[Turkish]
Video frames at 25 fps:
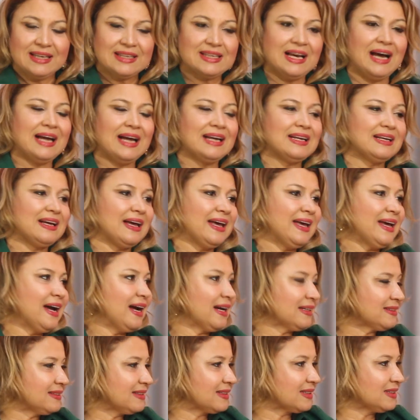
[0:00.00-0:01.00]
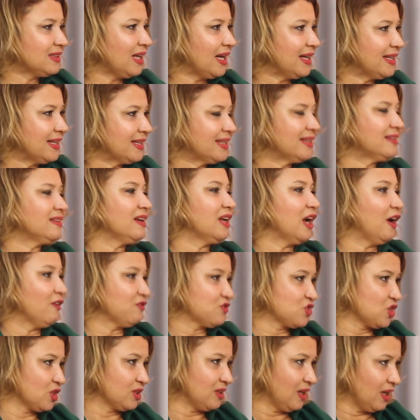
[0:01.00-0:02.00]
yani eğer takılar iki
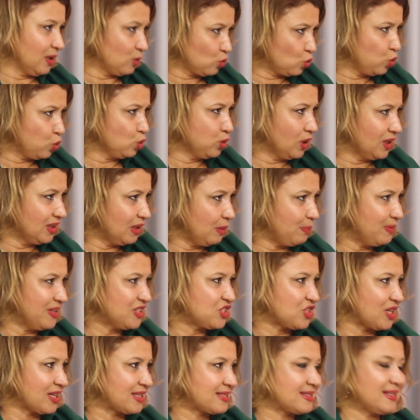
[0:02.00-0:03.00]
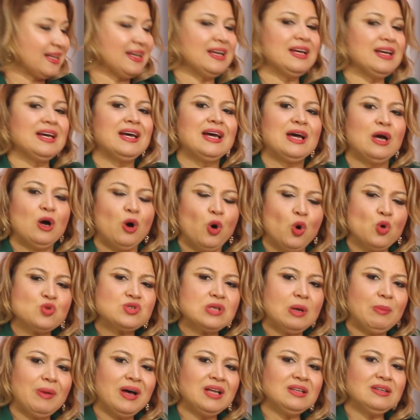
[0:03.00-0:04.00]
tarafça da kullanılabilecekse o
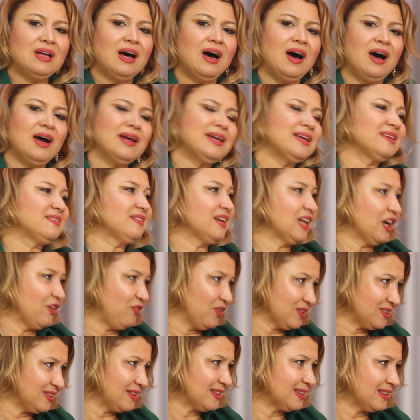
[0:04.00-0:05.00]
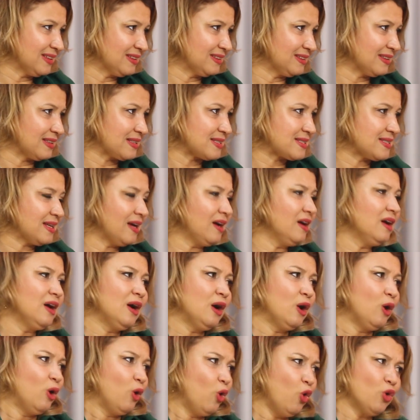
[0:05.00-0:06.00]
zaman hangi tarafa takıldıysa
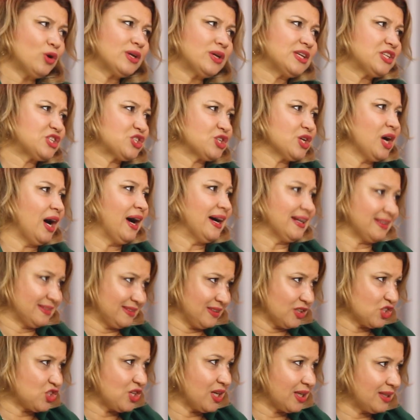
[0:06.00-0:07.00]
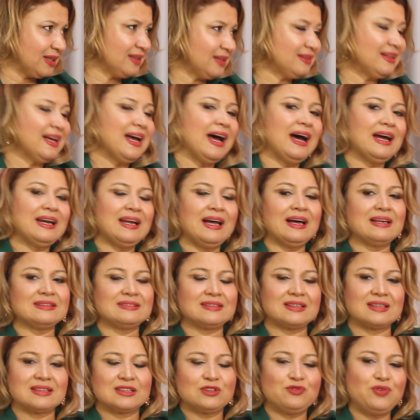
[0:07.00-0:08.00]
o kişiye aittir şeklinde
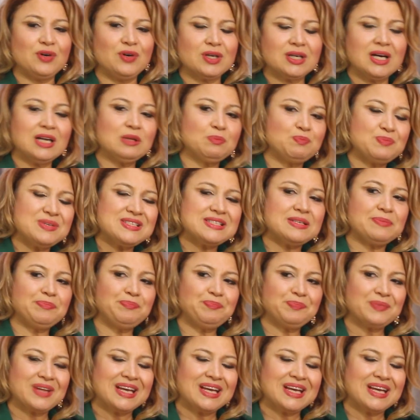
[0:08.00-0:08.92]
değerlendirildi. Fakat bizim